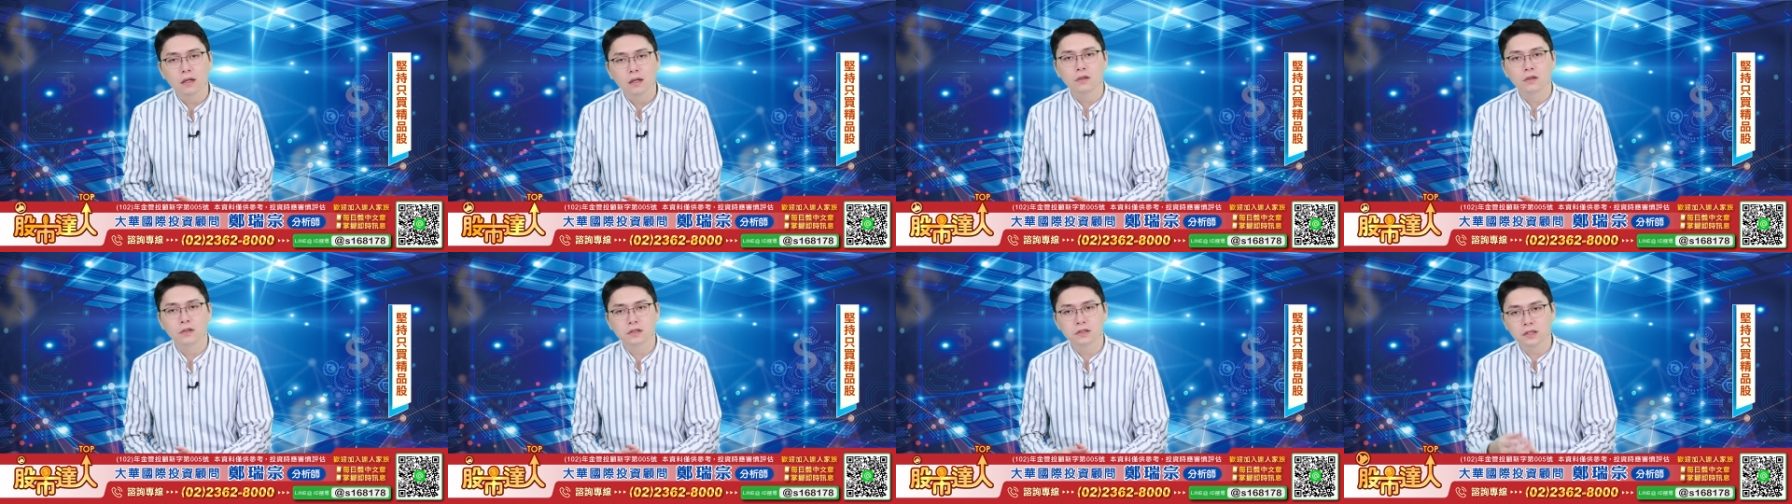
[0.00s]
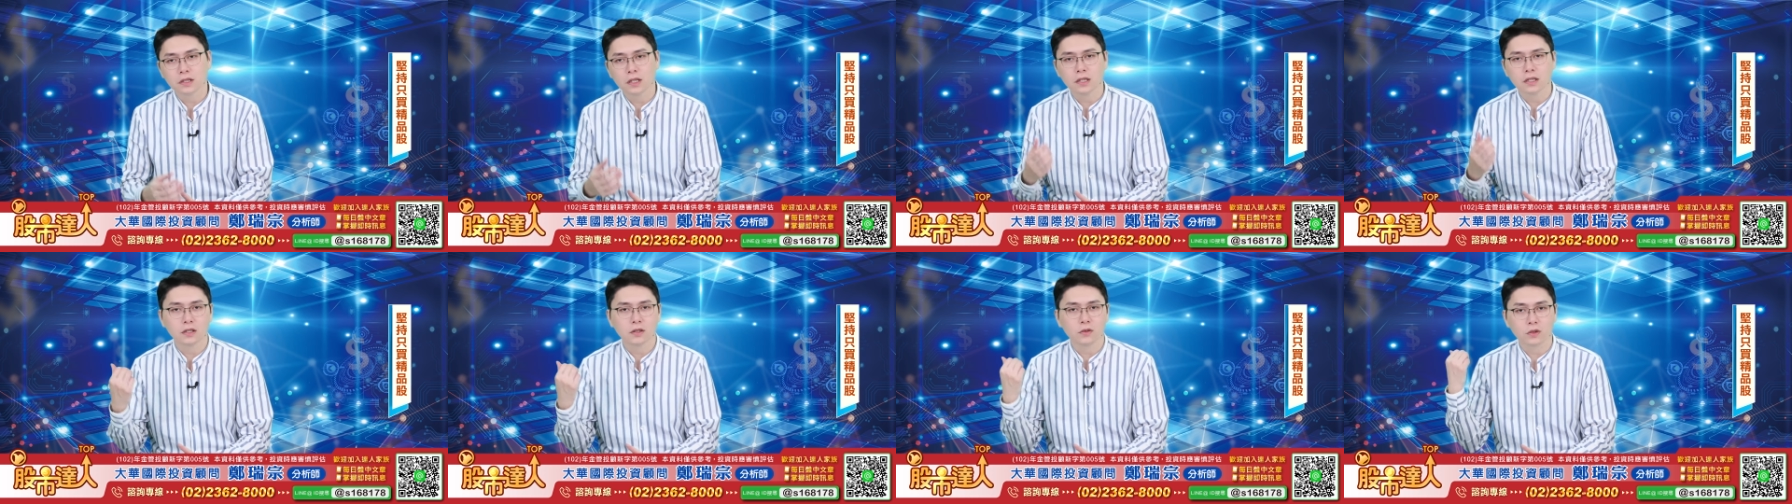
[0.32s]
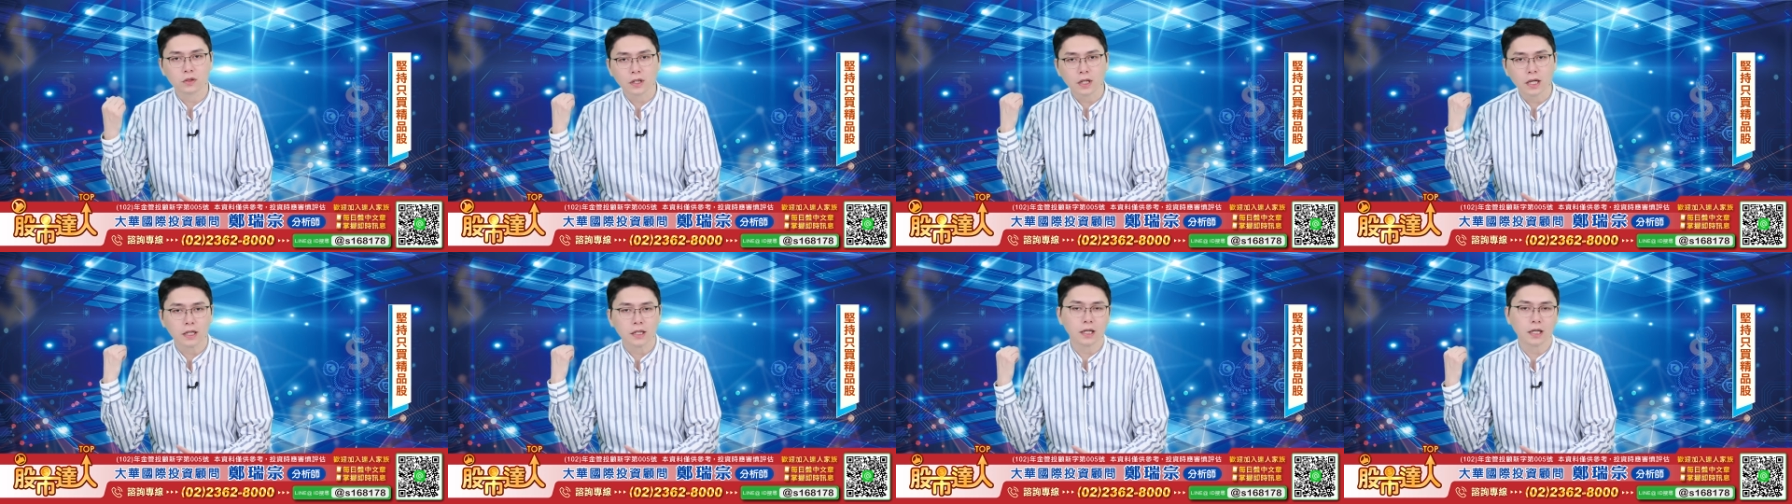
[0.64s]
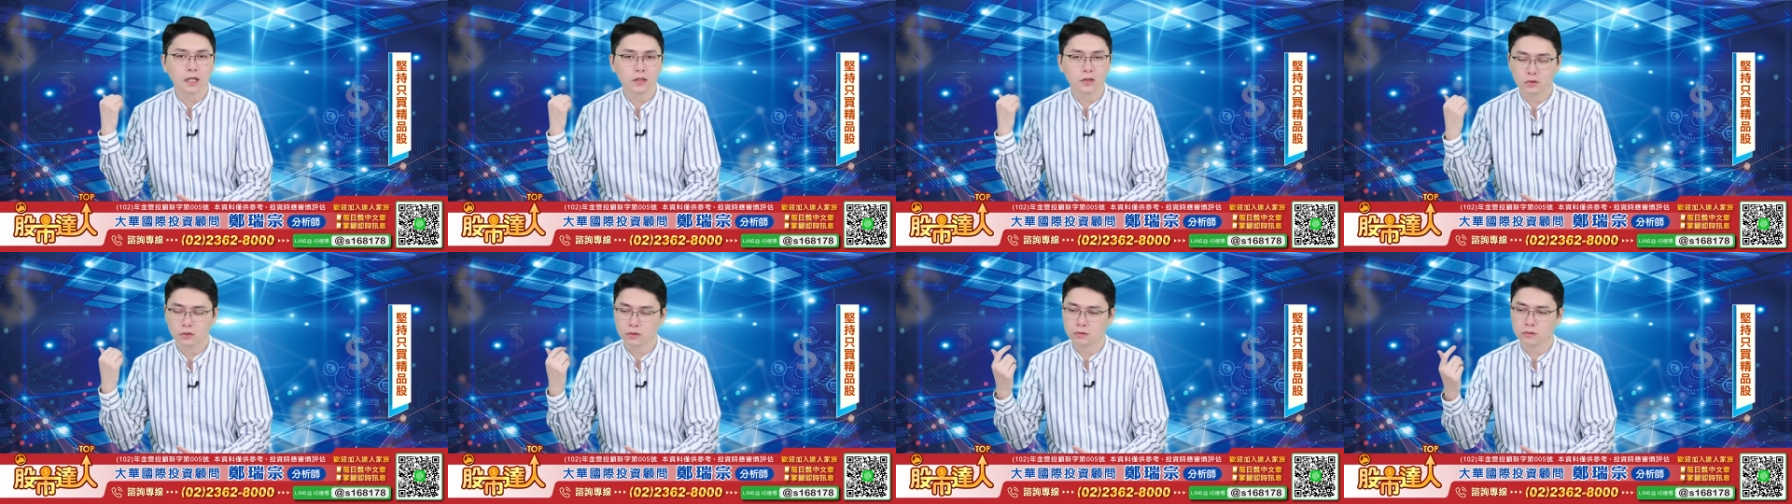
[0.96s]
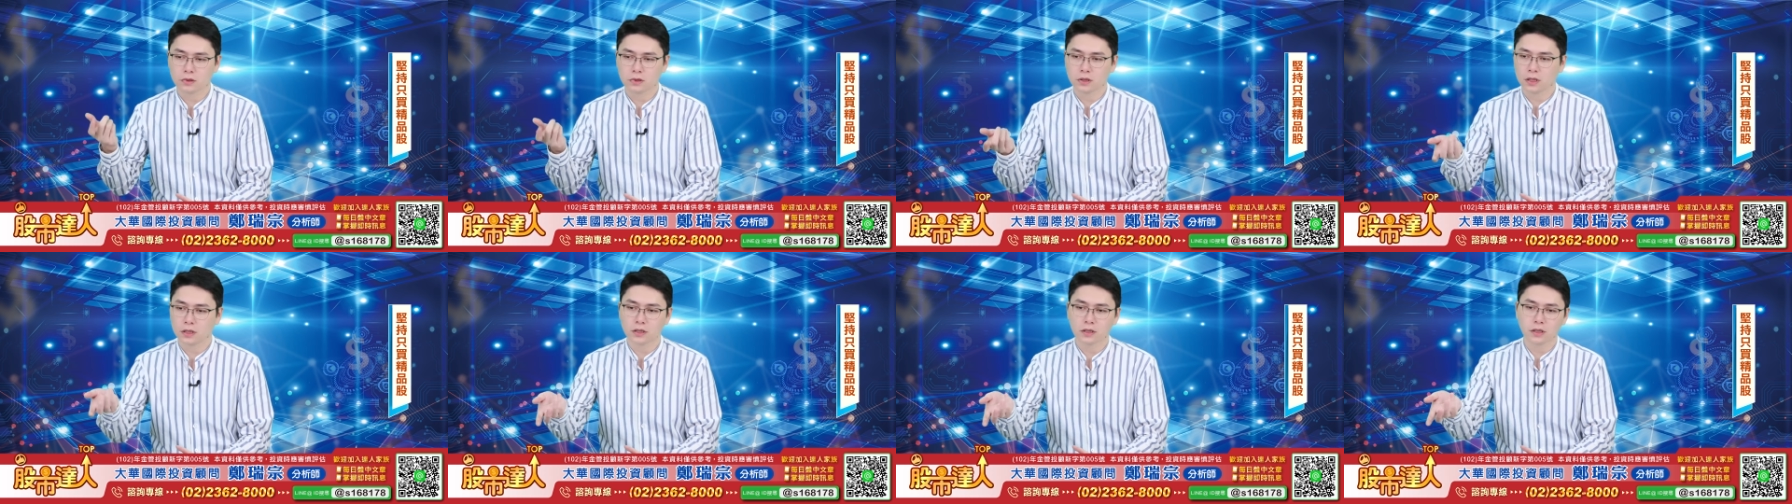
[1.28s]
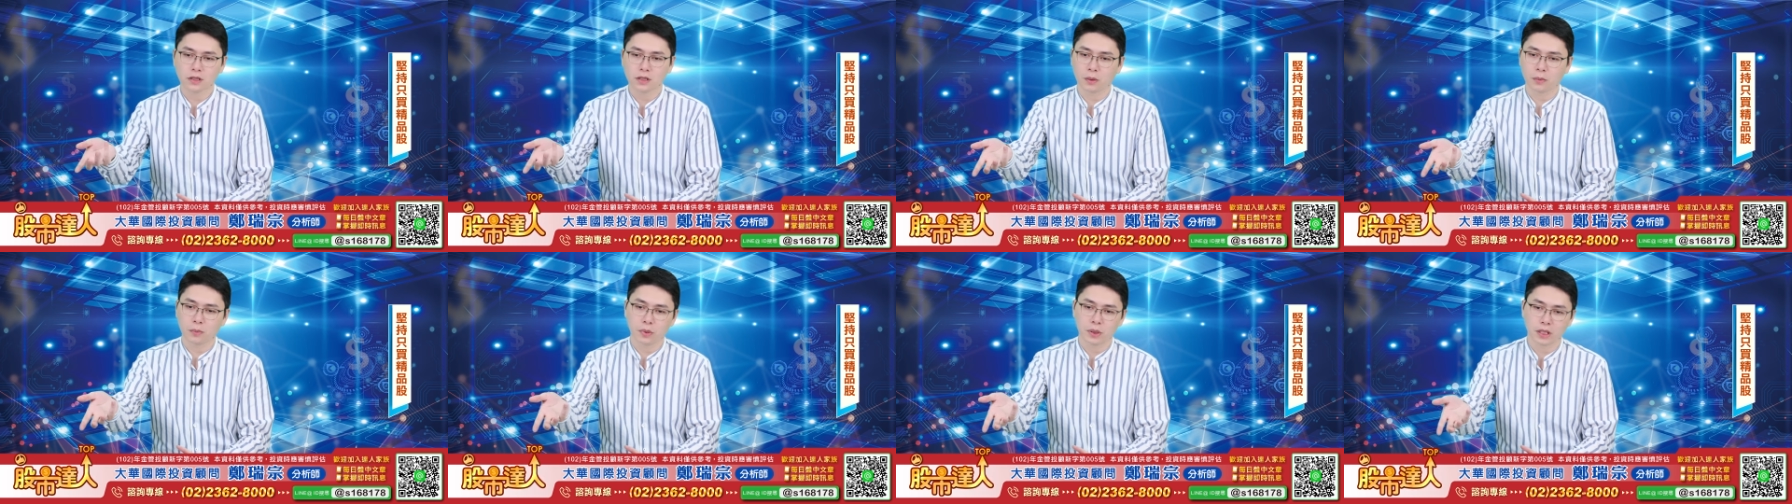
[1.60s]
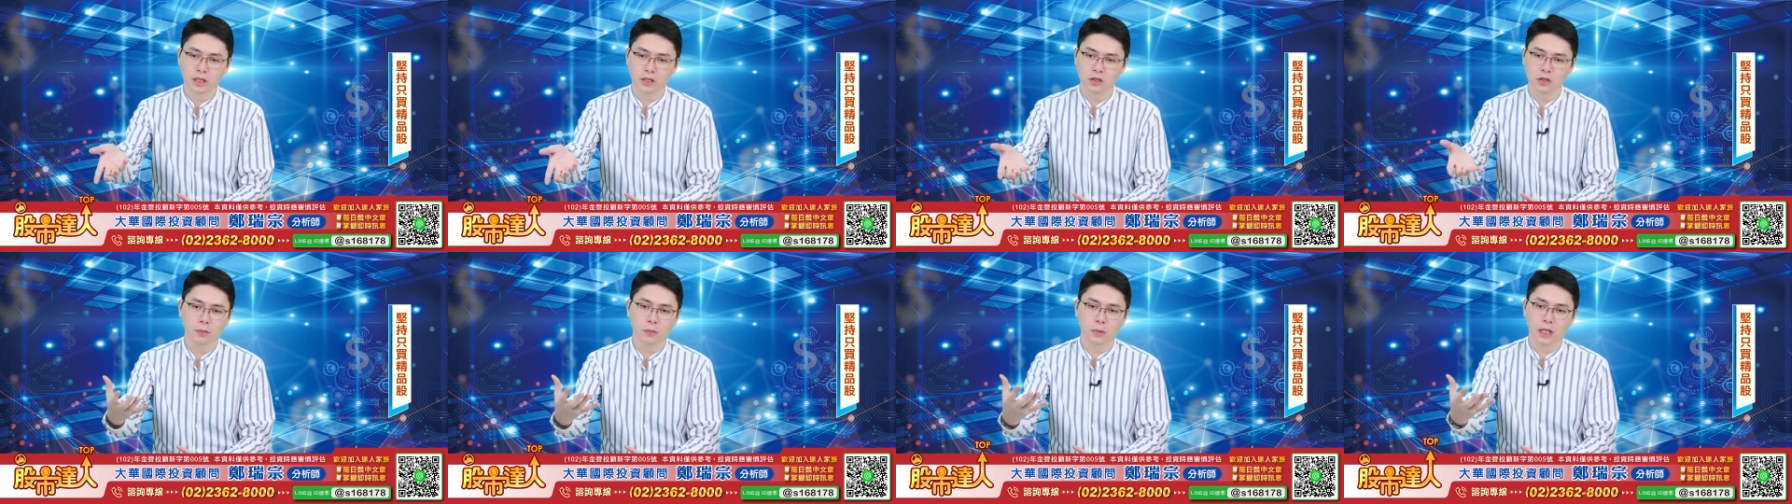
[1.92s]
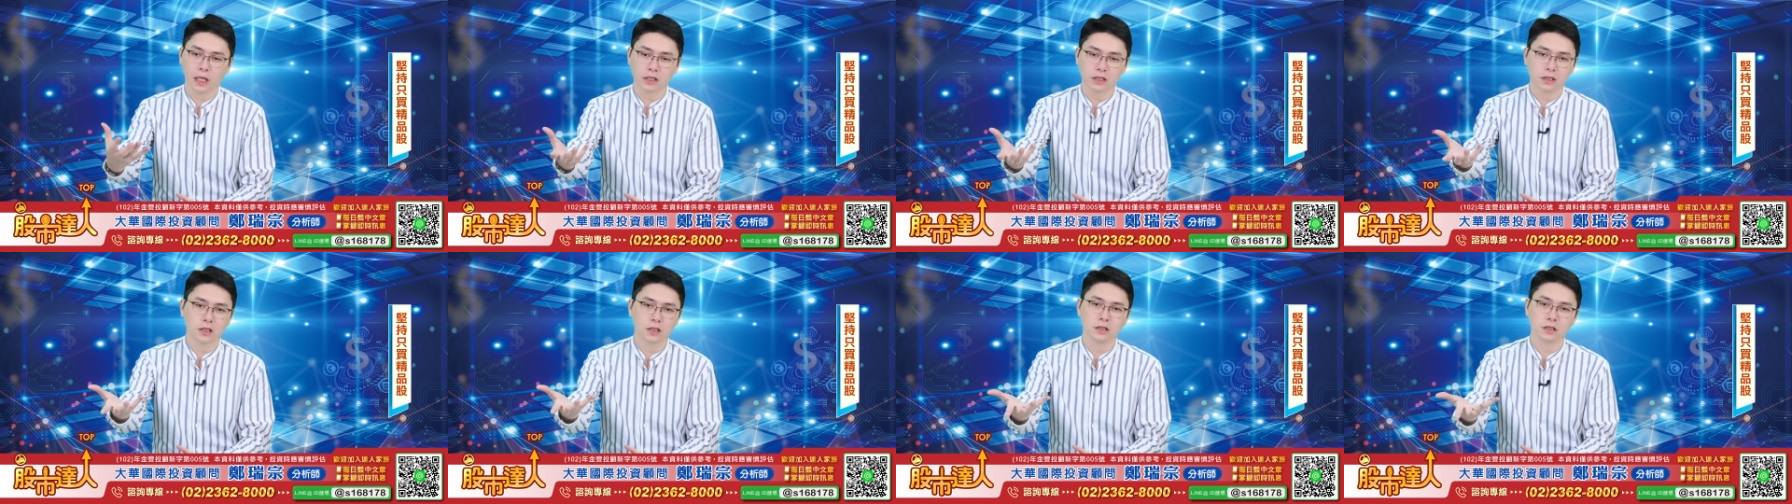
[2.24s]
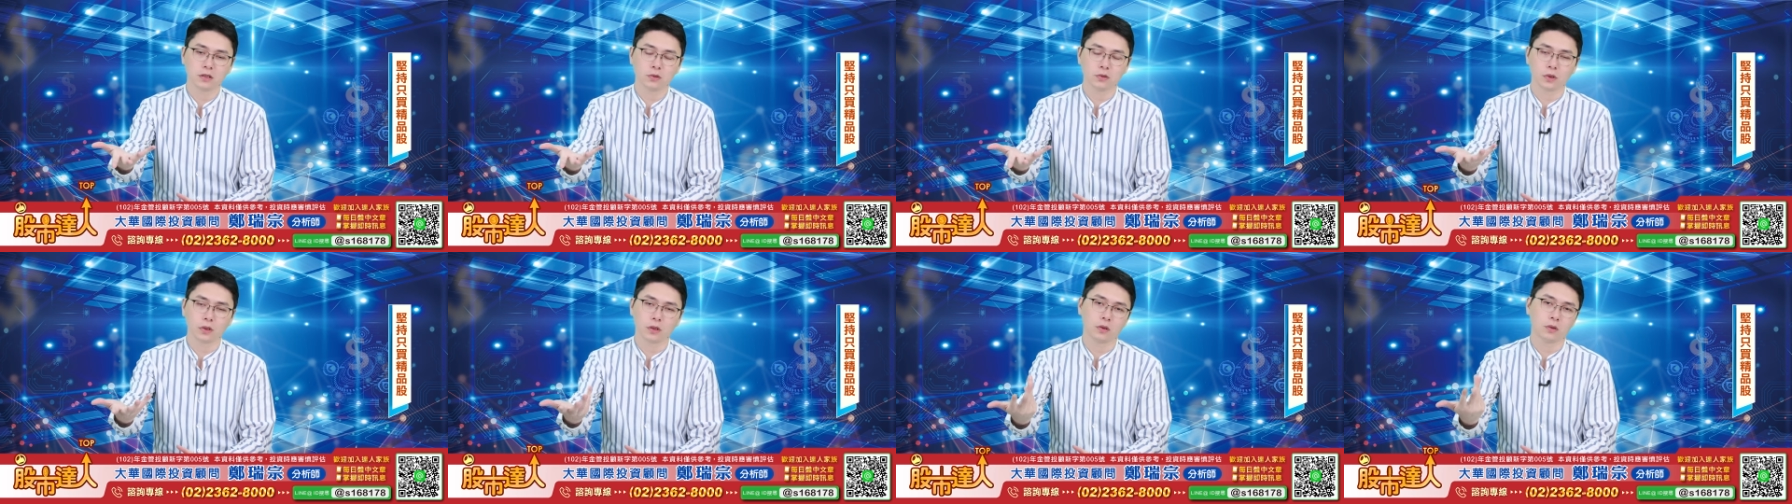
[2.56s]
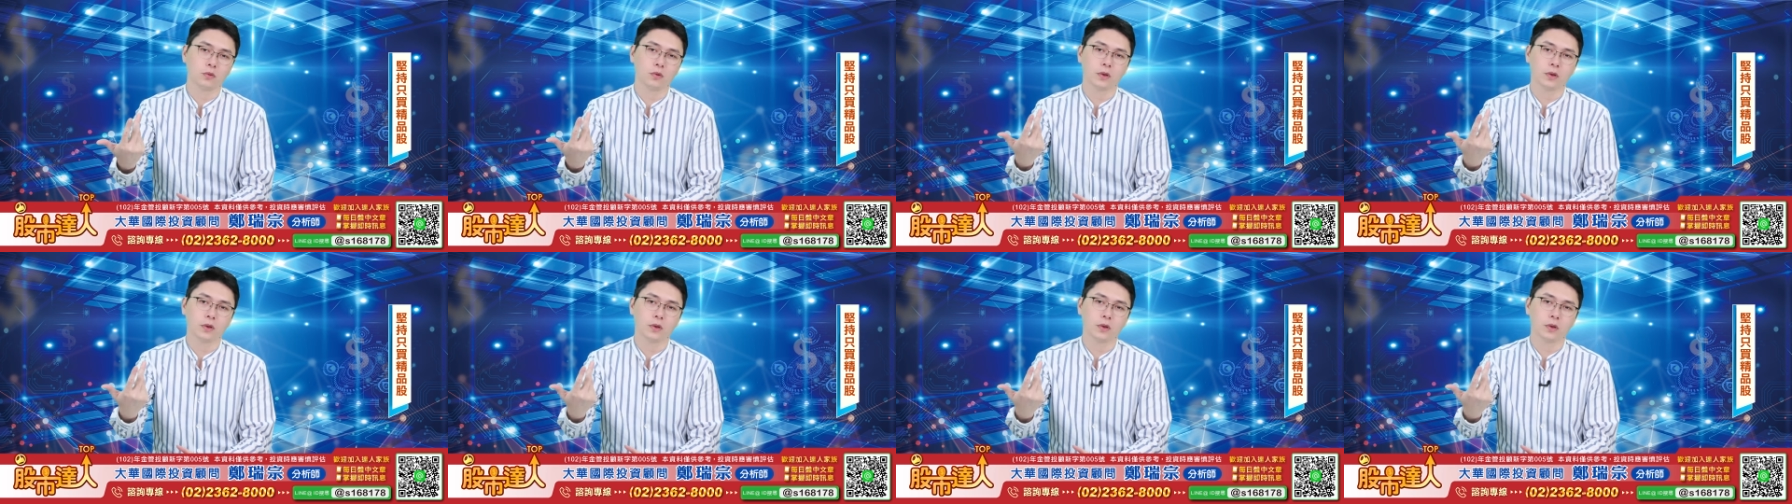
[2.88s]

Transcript: 因为这两天我太太就是趁机捡便宜，又买一些日元，